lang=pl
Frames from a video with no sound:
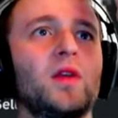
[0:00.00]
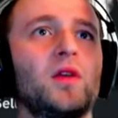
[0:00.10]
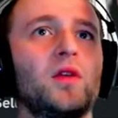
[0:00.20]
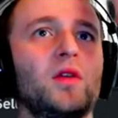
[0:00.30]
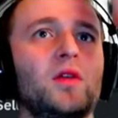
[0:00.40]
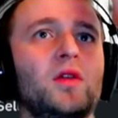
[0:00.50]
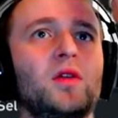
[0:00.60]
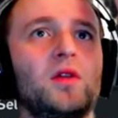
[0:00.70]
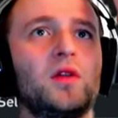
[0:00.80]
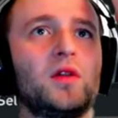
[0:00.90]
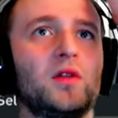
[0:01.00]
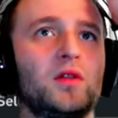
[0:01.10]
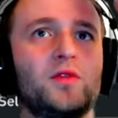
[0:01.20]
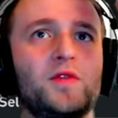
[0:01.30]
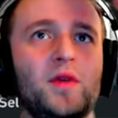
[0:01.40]
No, zajebiście, dzięki.
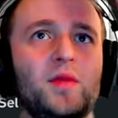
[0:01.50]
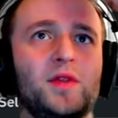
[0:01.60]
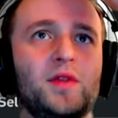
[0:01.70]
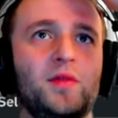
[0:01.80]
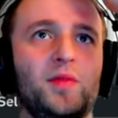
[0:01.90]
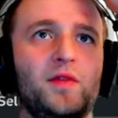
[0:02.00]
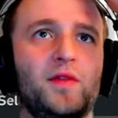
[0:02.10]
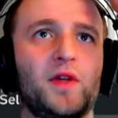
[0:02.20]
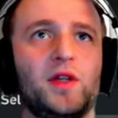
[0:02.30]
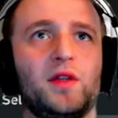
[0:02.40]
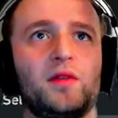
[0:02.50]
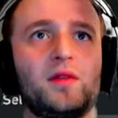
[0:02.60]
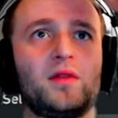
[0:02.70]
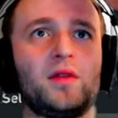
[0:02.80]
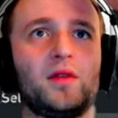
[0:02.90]
Później mam jakiś
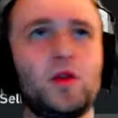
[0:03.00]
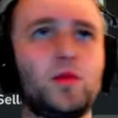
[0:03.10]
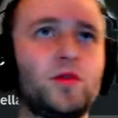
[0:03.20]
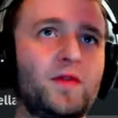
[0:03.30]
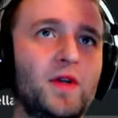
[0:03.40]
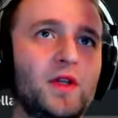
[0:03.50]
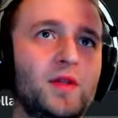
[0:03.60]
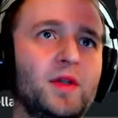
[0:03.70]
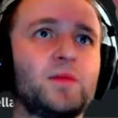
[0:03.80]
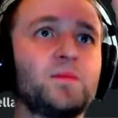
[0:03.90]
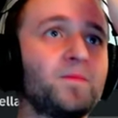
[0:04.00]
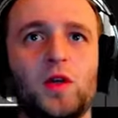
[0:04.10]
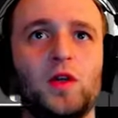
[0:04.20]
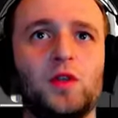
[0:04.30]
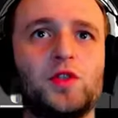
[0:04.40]
Spitfires. E, to było fajne, pamiętam.
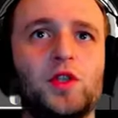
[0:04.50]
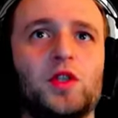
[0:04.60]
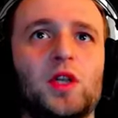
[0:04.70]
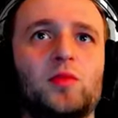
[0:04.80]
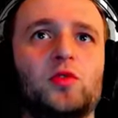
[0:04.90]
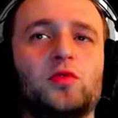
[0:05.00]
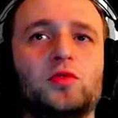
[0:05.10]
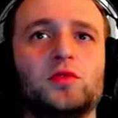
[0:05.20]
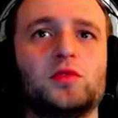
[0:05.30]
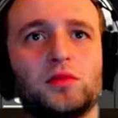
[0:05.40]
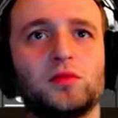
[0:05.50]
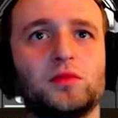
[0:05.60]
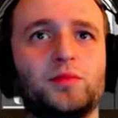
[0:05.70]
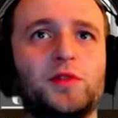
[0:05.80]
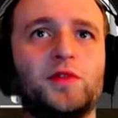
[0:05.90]
Dzięki temu
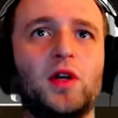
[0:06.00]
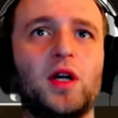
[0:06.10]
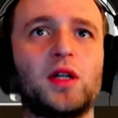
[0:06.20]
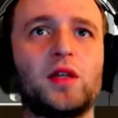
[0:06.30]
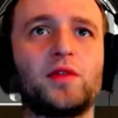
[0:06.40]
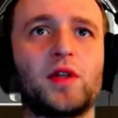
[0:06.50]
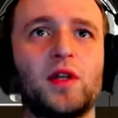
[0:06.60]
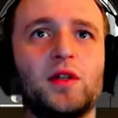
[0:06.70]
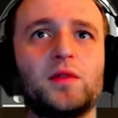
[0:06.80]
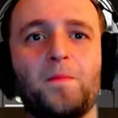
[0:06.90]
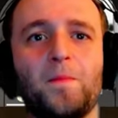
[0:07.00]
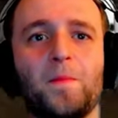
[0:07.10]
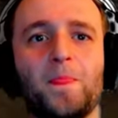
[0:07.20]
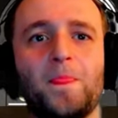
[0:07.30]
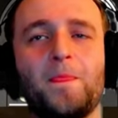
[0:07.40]
Bitwa o Anglię wygrani.
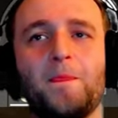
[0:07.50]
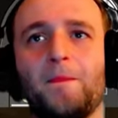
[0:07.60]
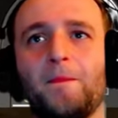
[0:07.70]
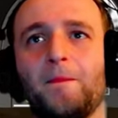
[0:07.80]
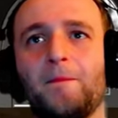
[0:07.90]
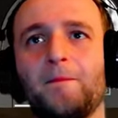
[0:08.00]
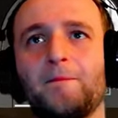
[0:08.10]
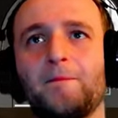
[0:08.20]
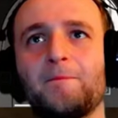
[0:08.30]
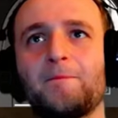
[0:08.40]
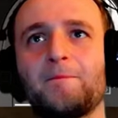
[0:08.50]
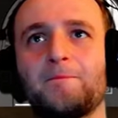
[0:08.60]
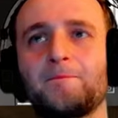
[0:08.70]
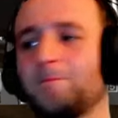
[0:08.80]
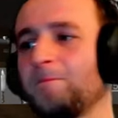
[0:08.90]
no, wychodzi na to, że nie
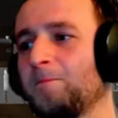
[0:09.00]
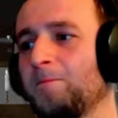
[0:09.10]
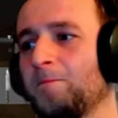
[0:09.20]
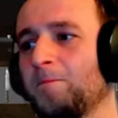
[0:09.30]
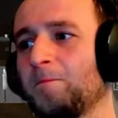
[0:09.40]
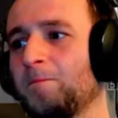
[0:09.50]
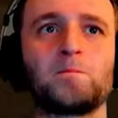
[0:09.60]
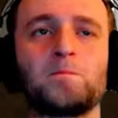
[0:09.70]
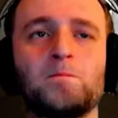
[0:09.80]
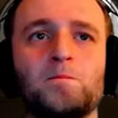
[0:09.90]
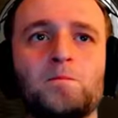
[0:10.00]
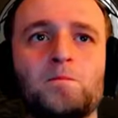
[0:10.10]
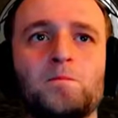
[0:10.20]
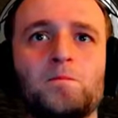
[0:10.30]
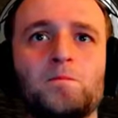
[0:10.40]
mogę nic na to założyć. A właśnie tak
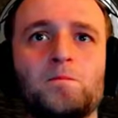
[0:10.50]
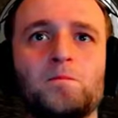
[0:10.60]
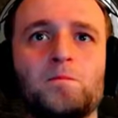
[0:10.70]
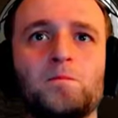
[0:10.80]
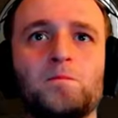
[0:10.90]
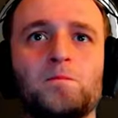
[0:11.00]
wolno wczytuję.